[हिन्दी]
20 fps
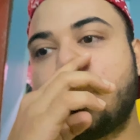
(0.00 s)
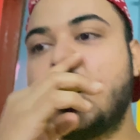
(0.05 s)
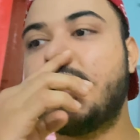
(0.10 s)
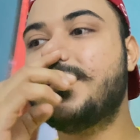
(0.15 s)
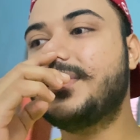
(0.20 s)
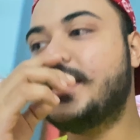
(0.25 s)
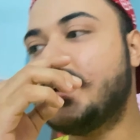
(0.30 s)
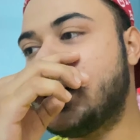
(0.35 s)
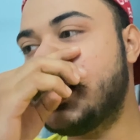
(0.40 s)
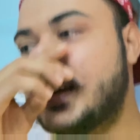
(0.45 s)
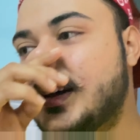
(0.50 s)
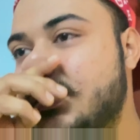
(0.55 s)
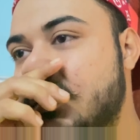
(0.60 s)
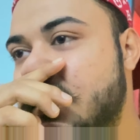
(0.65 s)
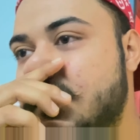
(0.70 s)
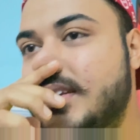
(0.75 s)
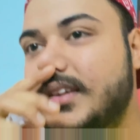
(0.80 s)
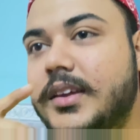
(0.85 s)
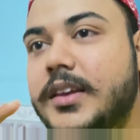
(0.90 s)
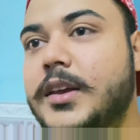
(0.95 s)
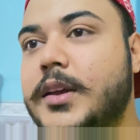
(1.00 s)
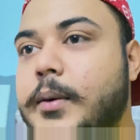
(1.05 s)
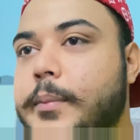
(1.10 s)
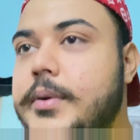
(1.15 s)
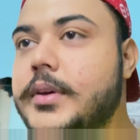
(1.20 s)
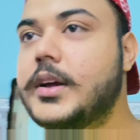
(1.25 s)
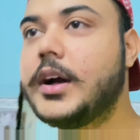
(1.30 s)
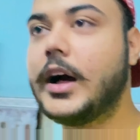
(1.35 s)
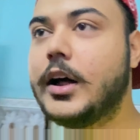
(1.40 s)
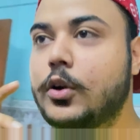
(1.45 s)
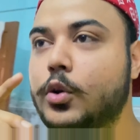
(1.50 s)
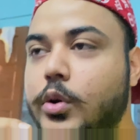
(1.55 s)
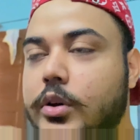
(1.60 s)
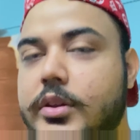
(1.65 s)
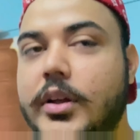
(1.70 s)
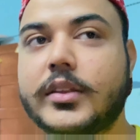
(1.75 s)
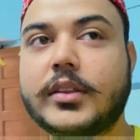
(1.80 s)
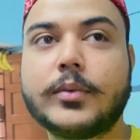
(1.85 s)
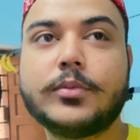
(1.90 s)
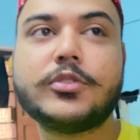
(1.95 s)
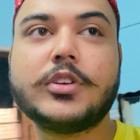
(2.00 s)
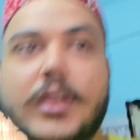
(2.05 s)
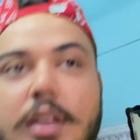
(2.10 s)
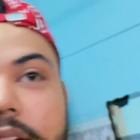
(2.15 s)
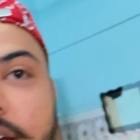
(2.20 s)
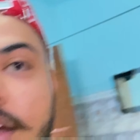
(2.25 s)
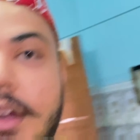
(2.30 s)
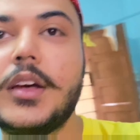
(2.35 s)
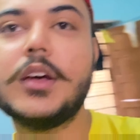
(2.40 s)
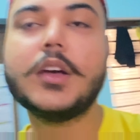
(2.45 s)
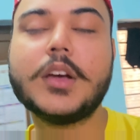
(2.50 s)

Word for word: काम है लाइक जैसे कि अभी खालू के साथ हम चलेंगे